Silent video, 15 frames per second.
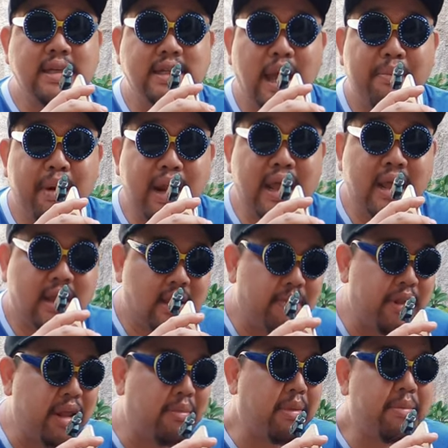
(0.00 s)
Siapa nih
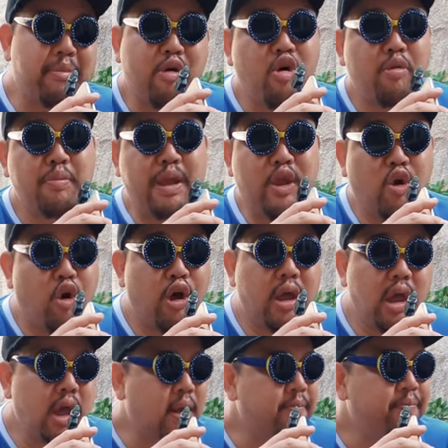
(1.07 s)
teman-teman penghobi
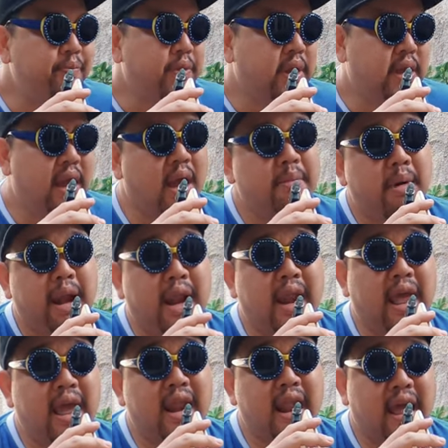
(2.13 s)
koi yang
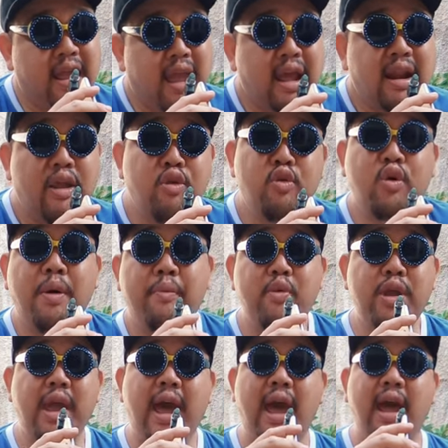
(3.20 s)
kemarin nanya-nanya dan juga
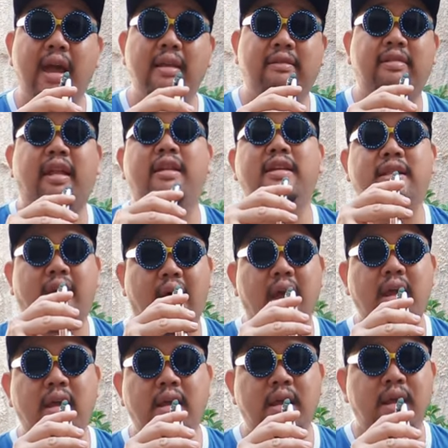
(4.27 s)
punya cita-cita